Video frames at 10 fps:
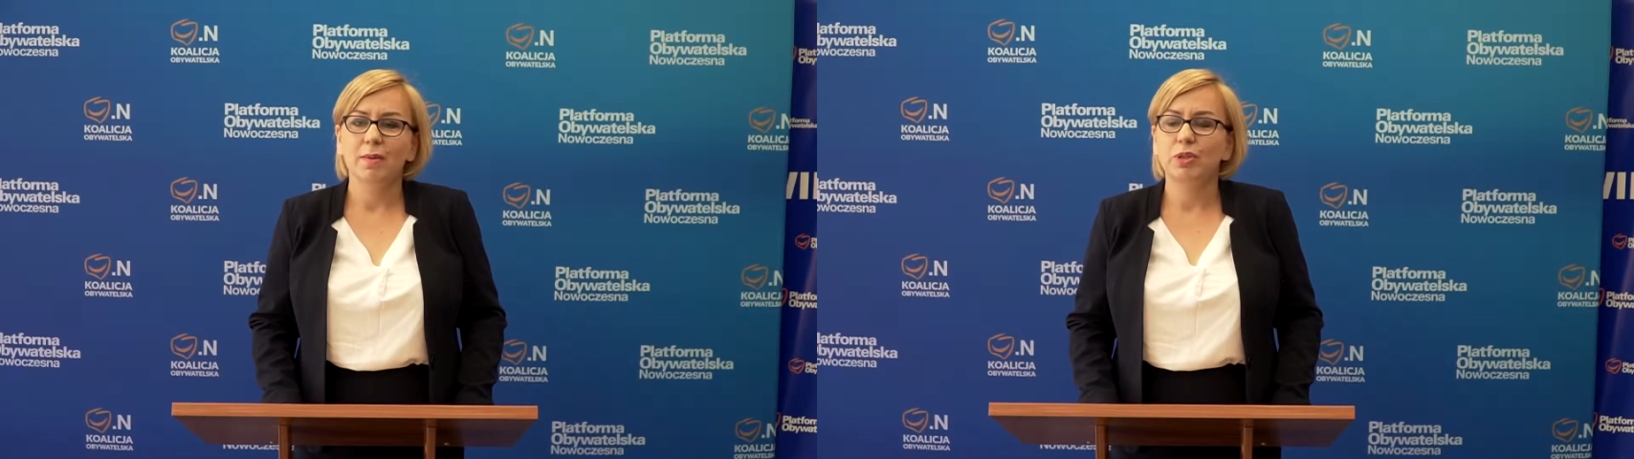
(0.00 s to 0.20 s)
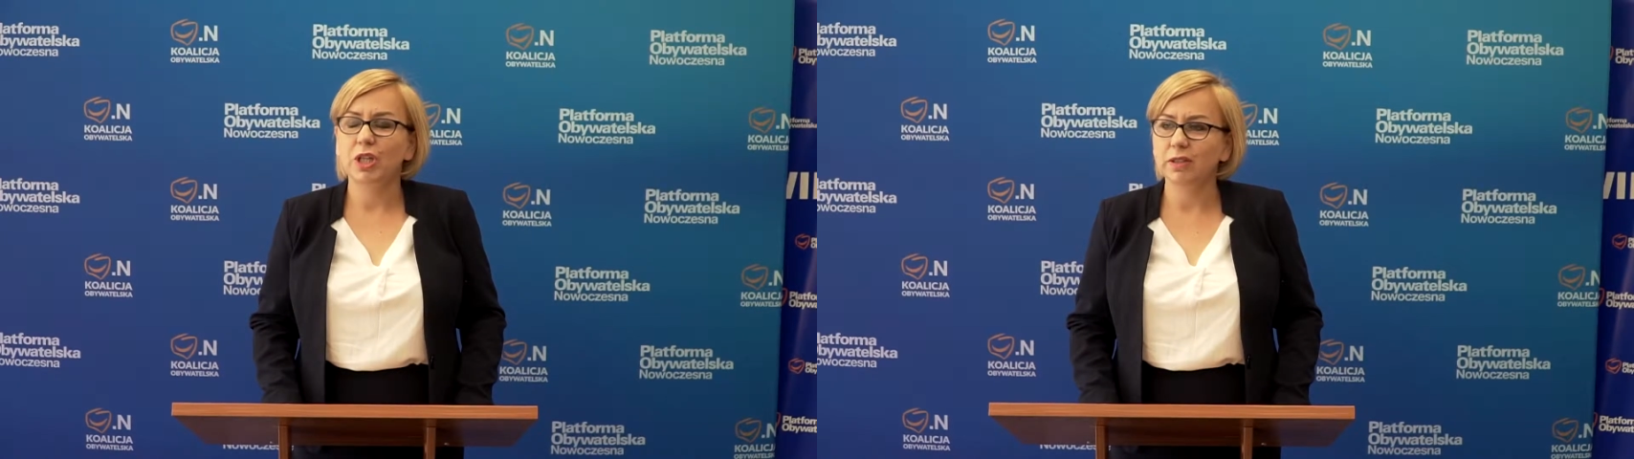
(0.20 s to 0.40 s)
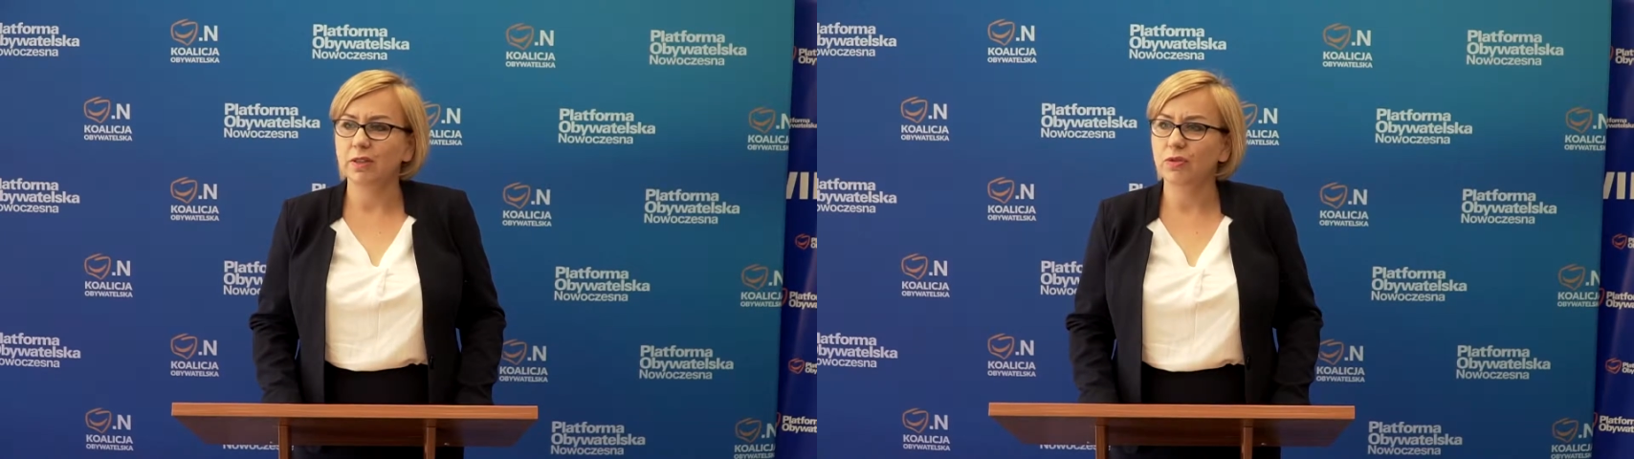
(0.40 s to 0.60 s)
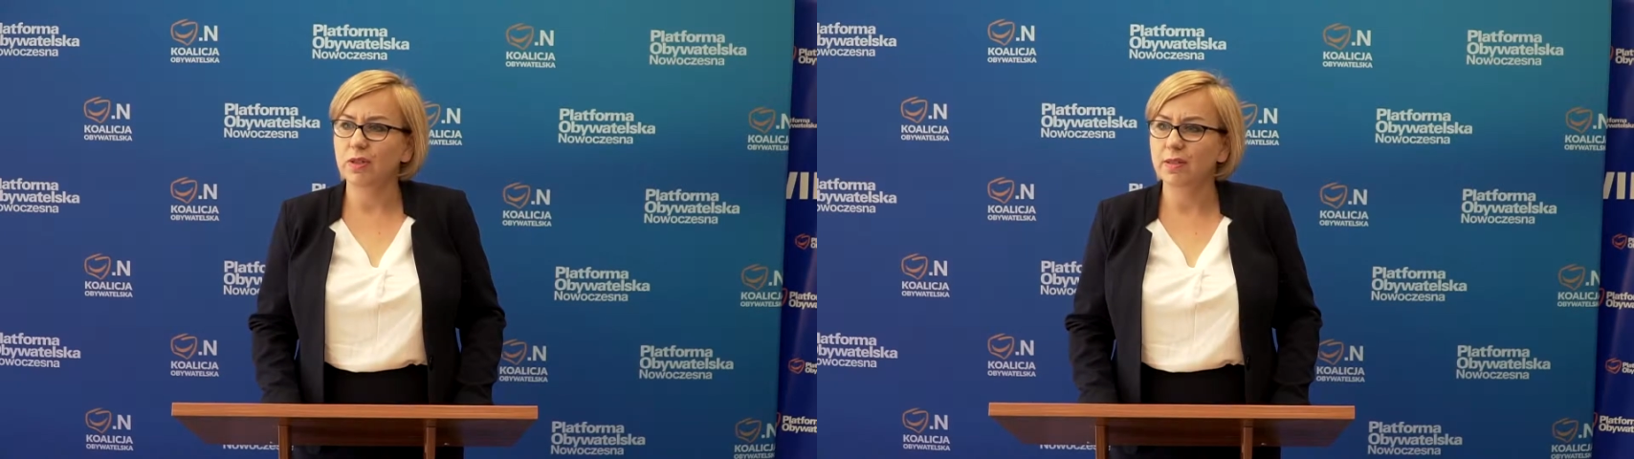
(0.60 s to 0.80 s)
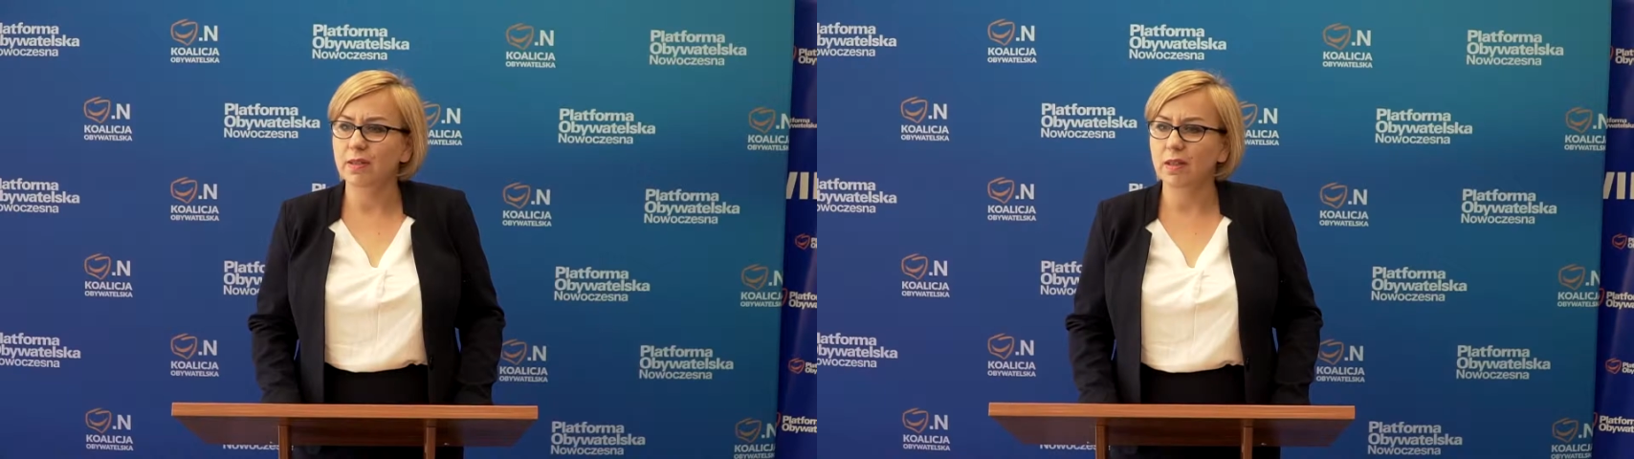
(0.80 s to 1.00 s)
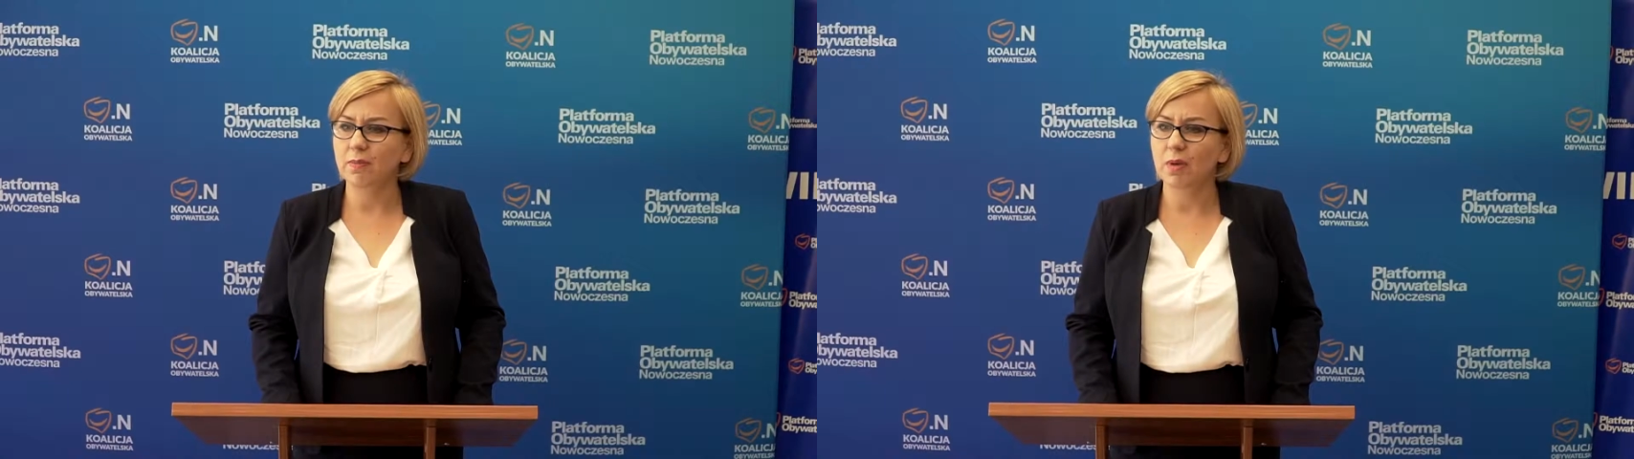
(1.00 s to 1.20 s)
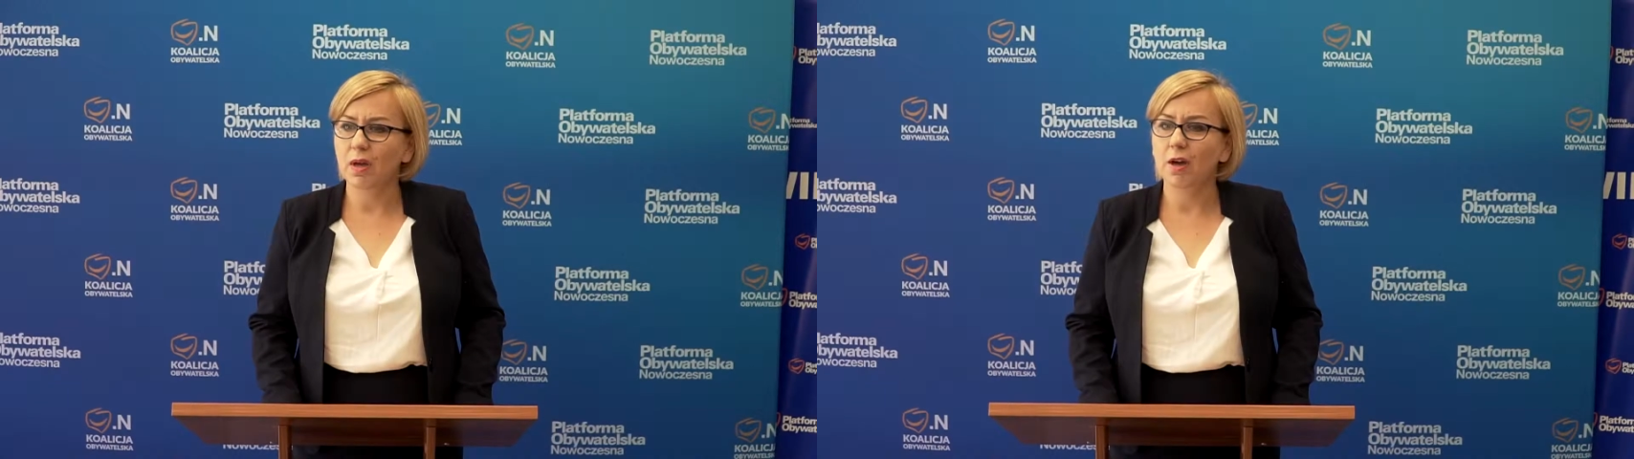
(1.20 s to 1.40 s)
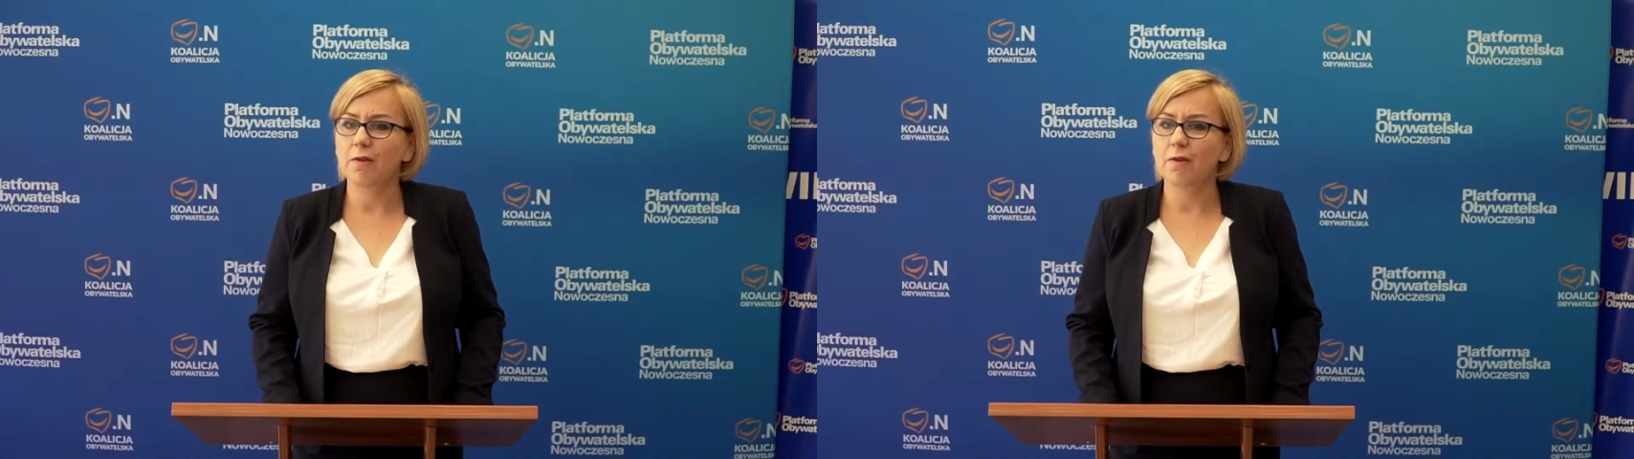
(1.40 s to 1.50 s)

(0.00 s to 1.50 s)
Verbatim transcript: przede wszystkim